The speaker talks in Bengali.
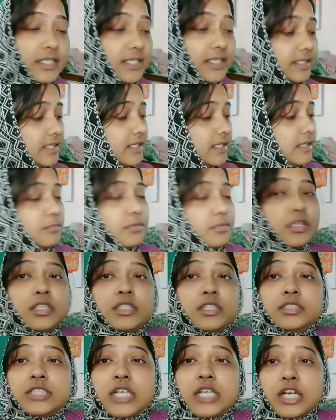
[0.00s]
এটা আমার
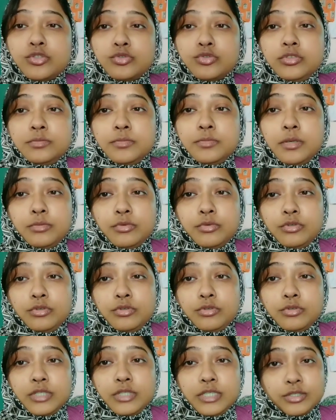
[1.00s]
শাশুড়িমা
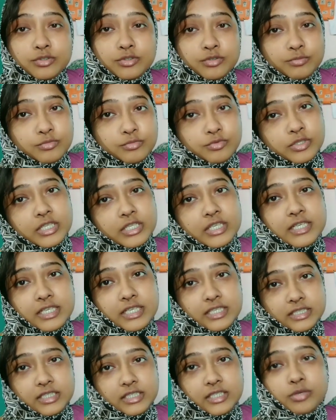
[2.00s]
বললো এরকম করে
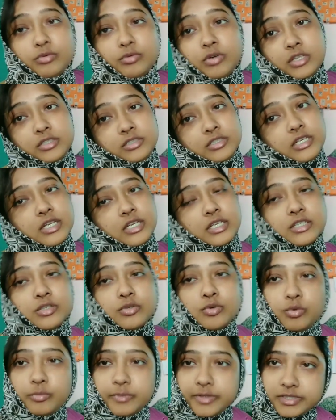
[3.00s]
খেতে ওনাদের নাকি
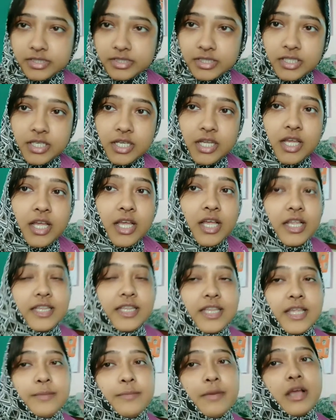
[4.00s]
কমেছে
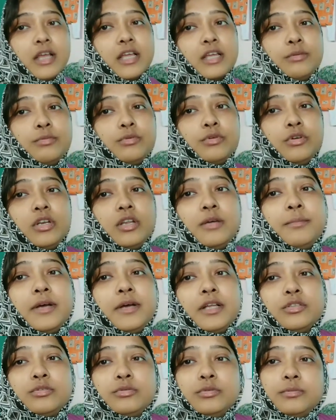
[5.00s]
তাই মাকে বললাম
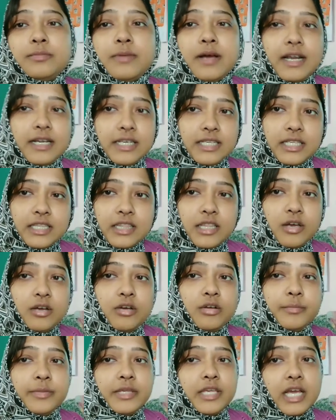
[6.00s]
মা তুমি বানিয়ে দাও
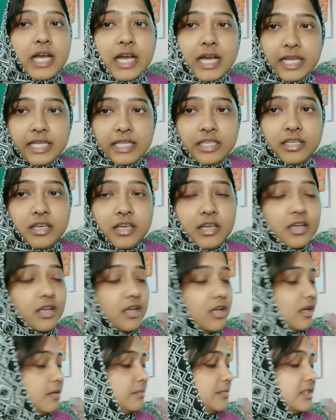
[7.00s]
আমি খাই
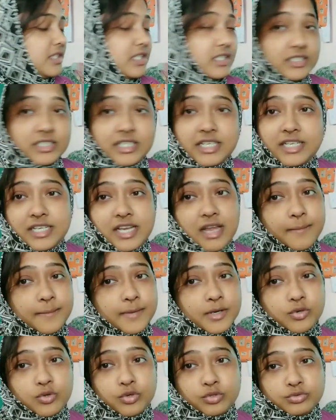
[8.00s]
আমি জানি না এটা
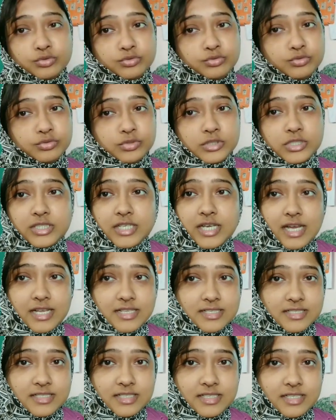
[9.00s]
আমার কত দূর
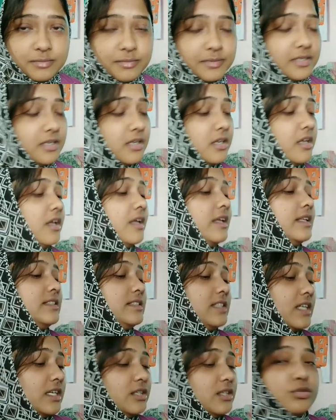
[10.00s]
কাজ দেবে
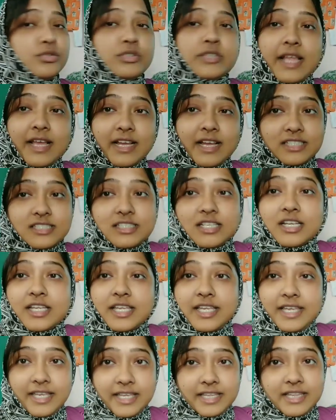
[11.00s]
যাই হোক দেখা যাক
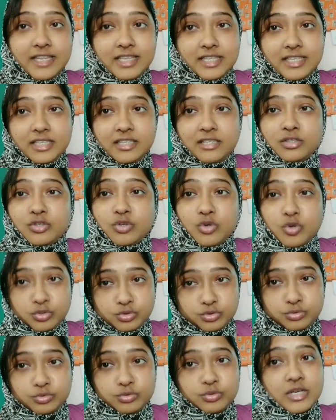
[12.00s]
খেয়ে দেখি কত
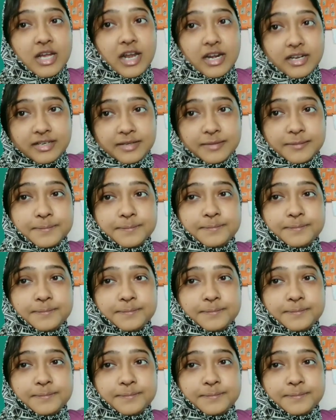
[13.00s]
দূর কাটে